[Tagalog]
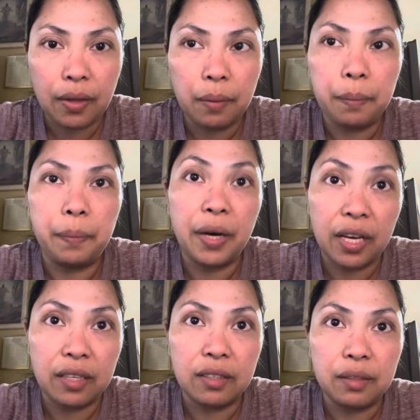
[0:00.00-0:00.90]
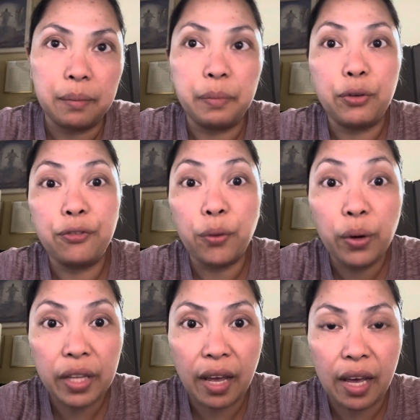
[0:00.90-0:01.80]
But
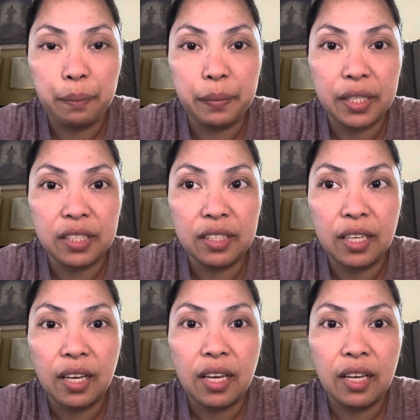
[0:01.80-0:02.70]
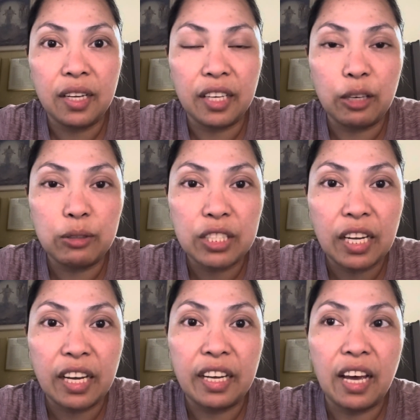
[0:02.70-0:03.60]
before that happened, nag-ingon sila
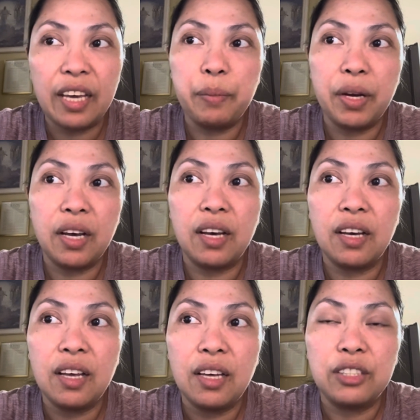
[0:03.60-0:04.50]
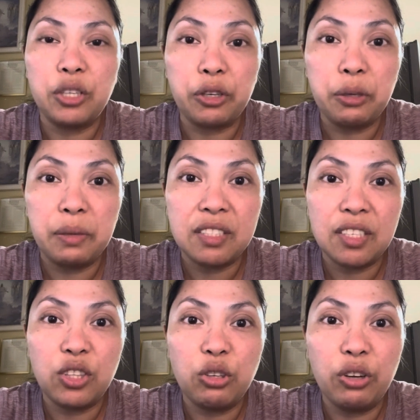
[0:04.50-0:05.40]
nga na ay mga documents
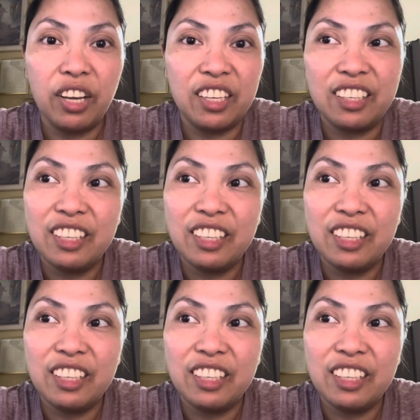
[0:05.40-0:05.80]
dito nga na